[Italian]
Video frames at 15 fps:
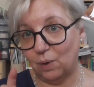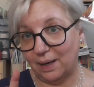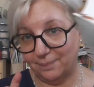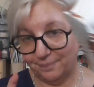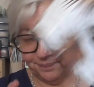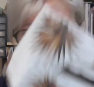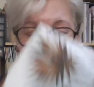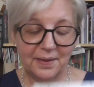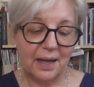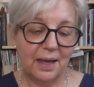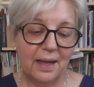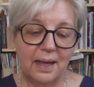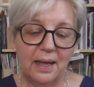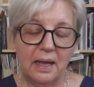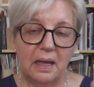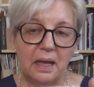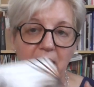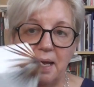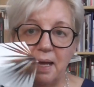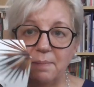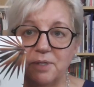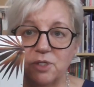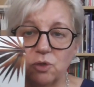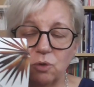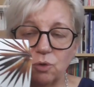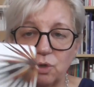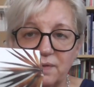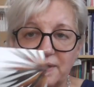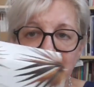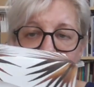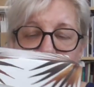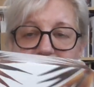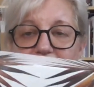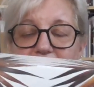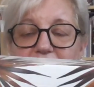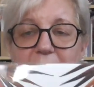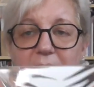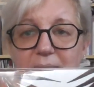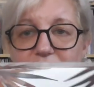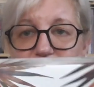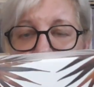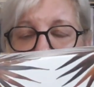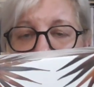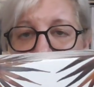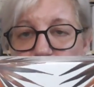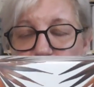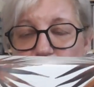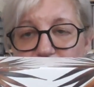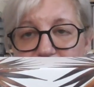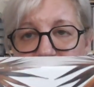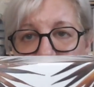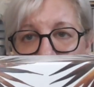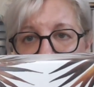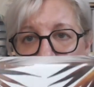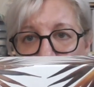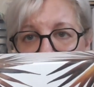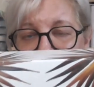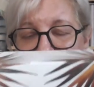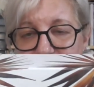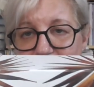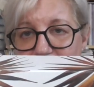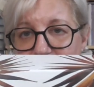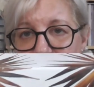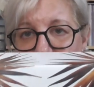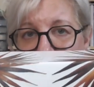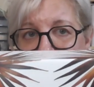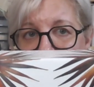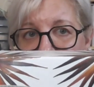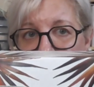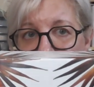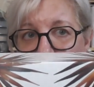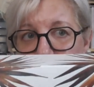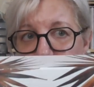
qua. Eh, mi sono trovata bene, li trovo della qualità mh,